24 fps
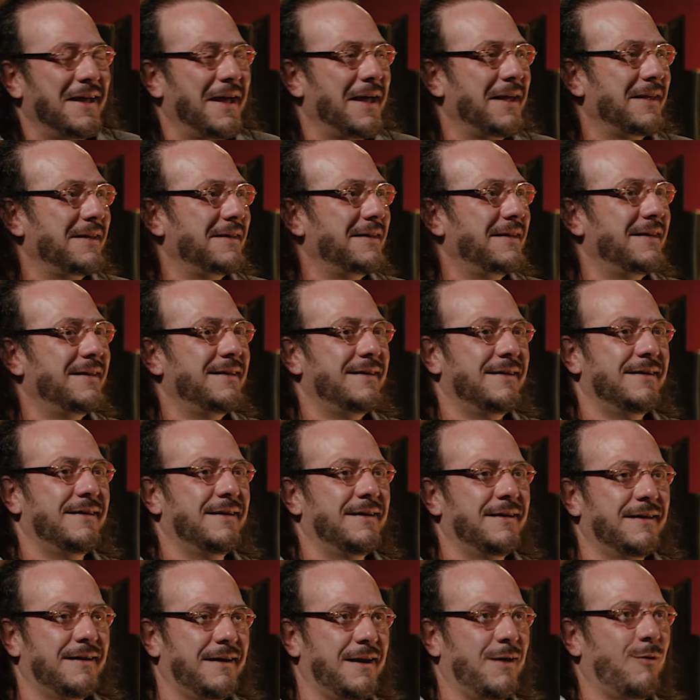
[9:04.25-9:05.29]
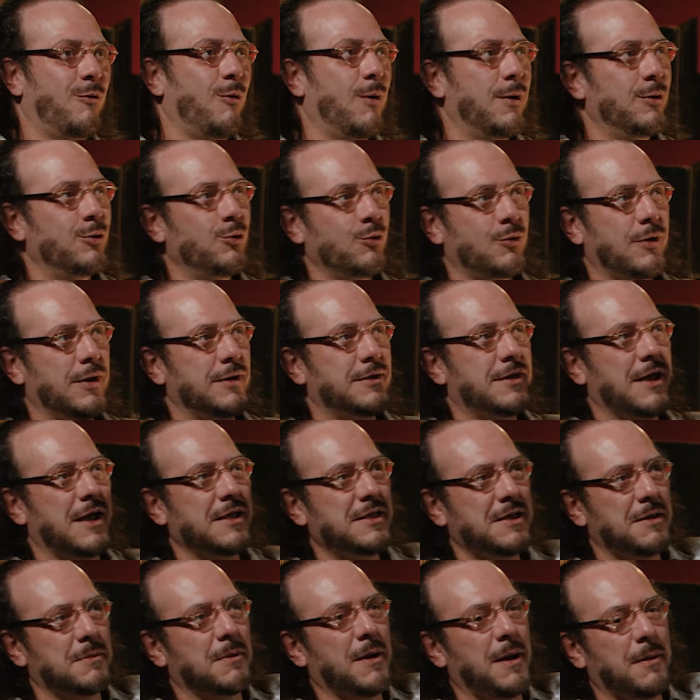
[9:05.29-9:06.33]
Eh, eh, eh, recuerdo que ya
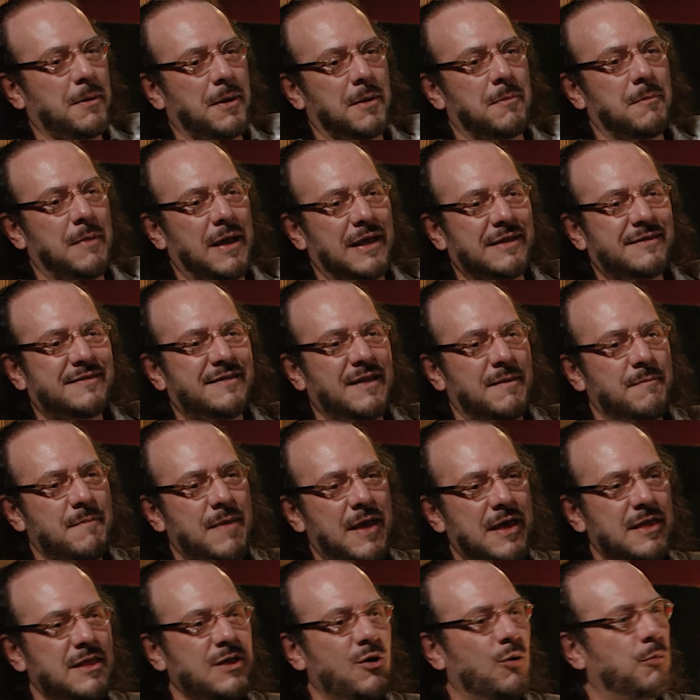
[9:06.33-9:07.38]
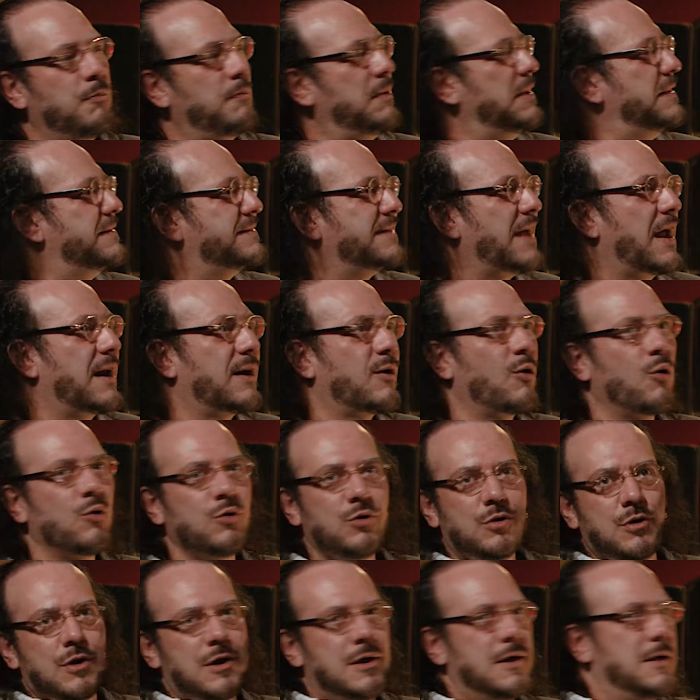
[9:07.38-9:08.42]
llevaba más de medio
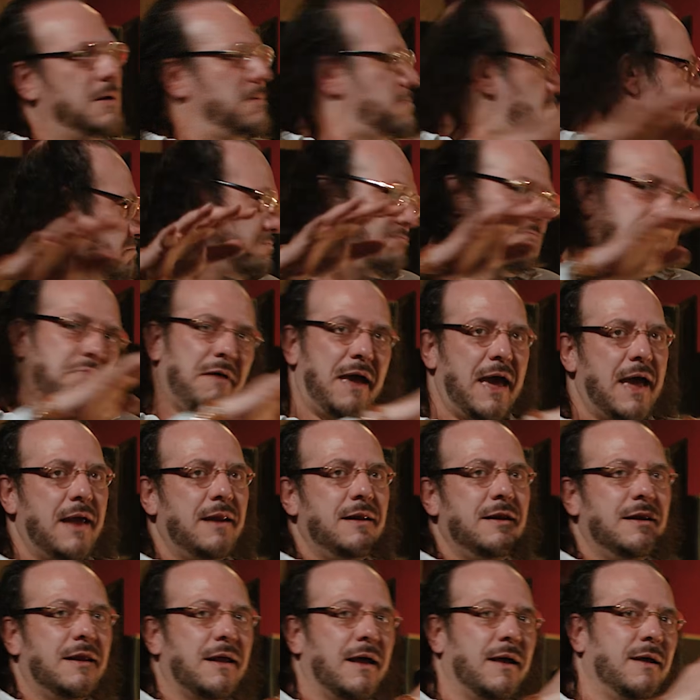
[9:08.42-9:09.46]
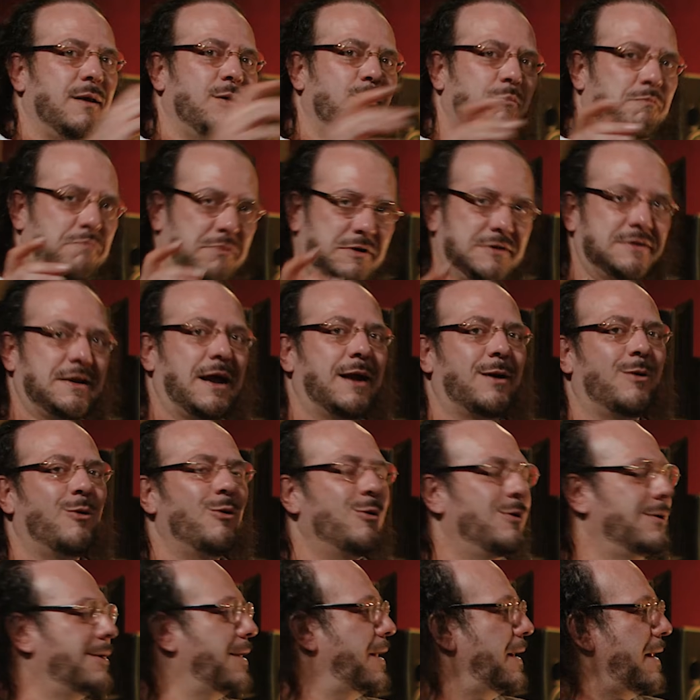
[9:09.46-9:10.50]
pizarrón, bien, era un
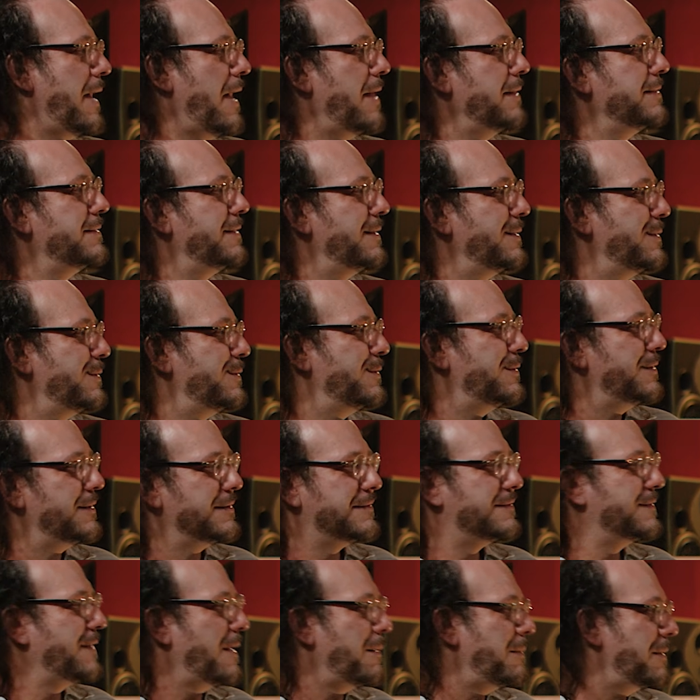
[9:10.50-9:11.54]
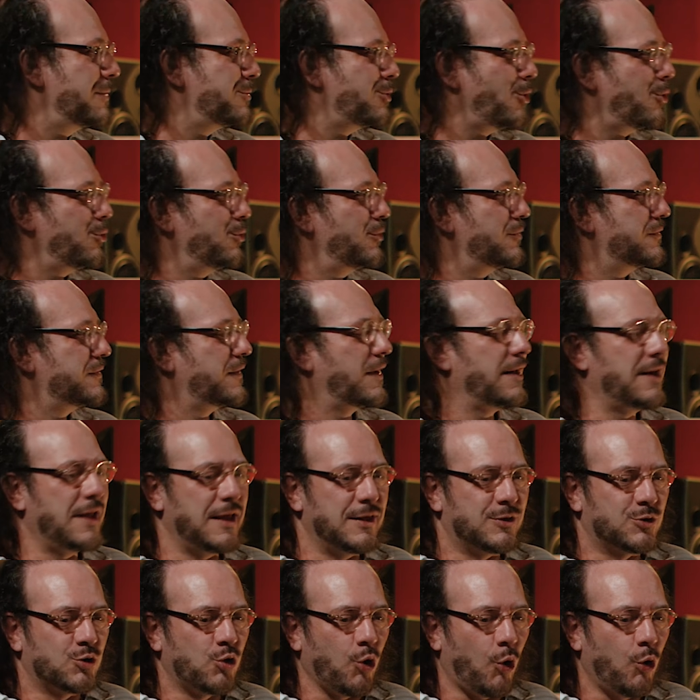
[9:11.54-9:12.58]
pizarrón grande y estaba todo
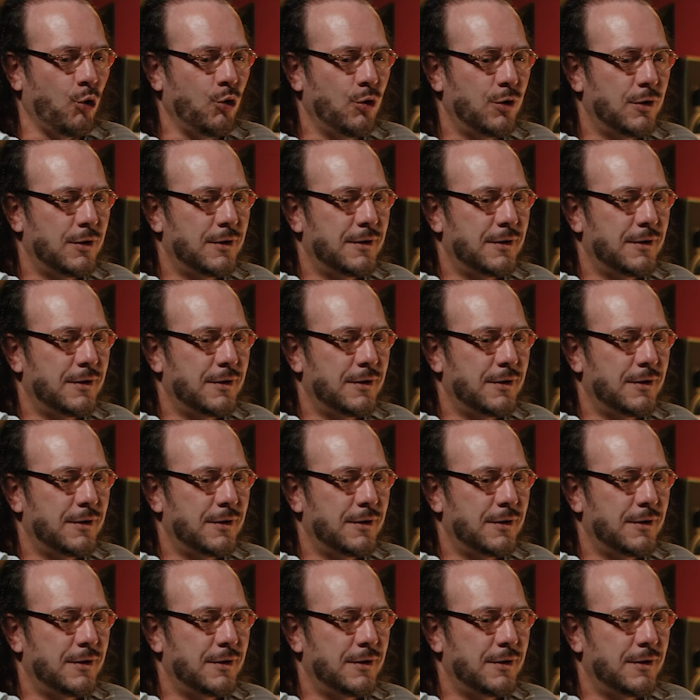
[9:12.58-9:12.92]
escrito.